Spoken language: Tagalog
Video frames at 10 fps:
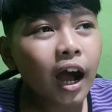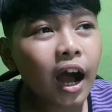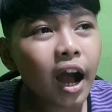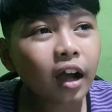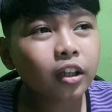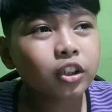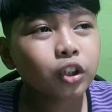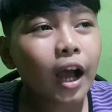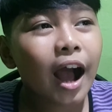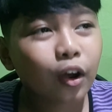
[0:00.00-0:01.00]
Ak,
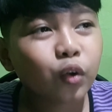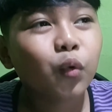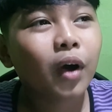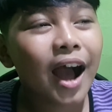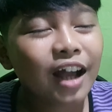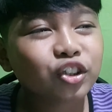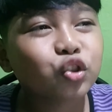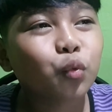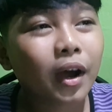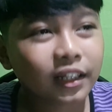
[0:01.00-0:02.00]
ak,
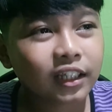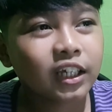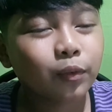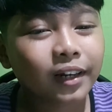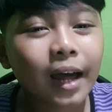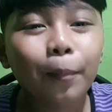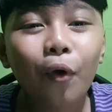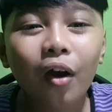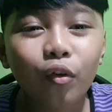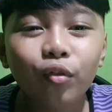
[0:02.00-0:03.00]
actually, wala po
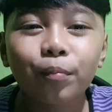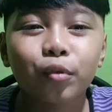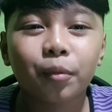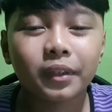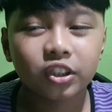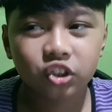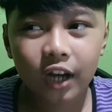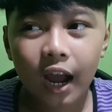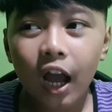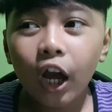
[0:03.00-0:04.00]
akong
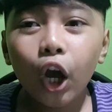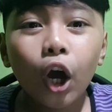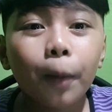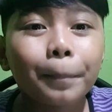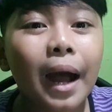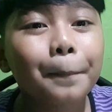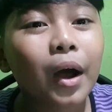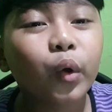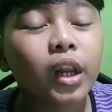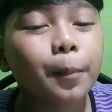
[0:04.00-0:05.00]
probinsya.
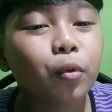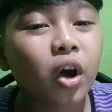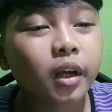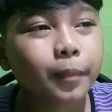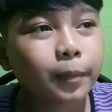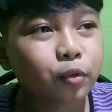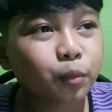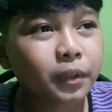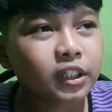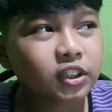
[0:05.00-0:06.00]
Papa ko lang po ang may
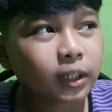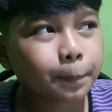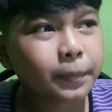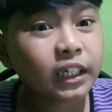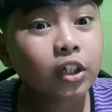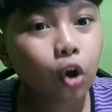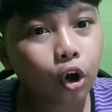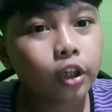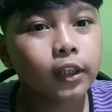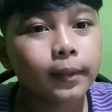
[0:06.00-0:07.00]
probinsya,
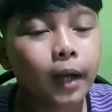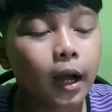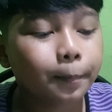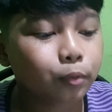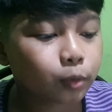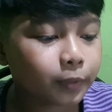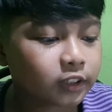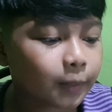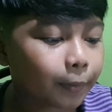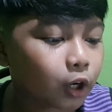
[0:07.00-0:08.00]
Bicol ang
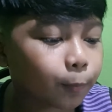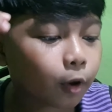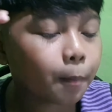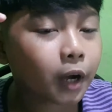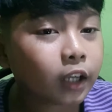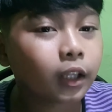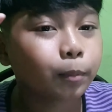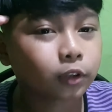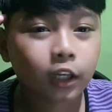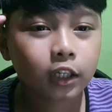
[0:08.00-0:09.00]
probinsya. Pero po maganda
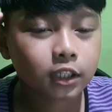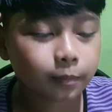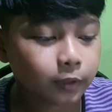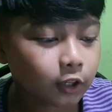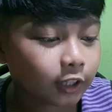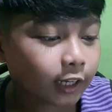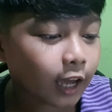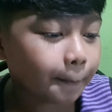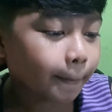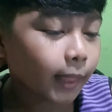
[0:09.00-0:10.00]
po talaga sa Bicol
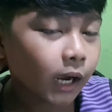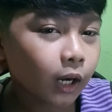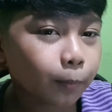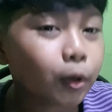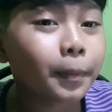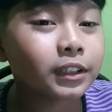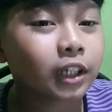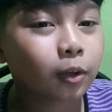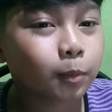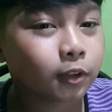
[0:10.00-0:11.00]
kaya
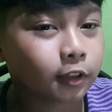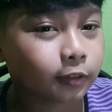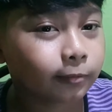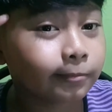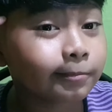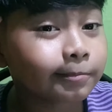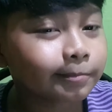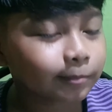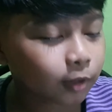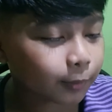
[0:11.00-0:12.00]
probinsya ko po 'yun.
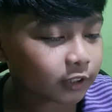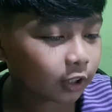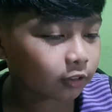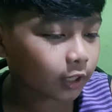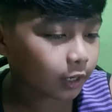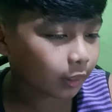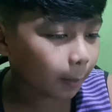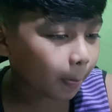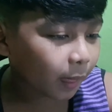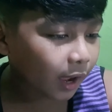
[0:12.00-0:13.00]
Probinsya ko na rin.
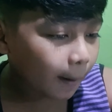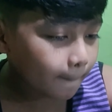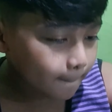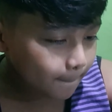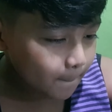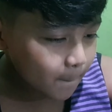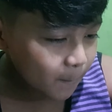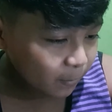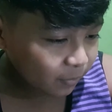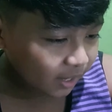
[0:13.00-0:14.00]

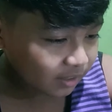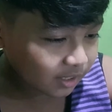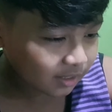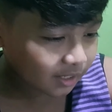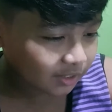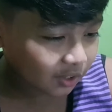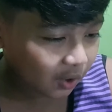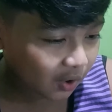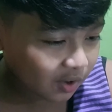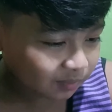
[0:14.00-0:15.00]
It's
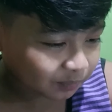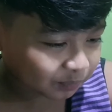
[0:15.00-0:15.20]
dito.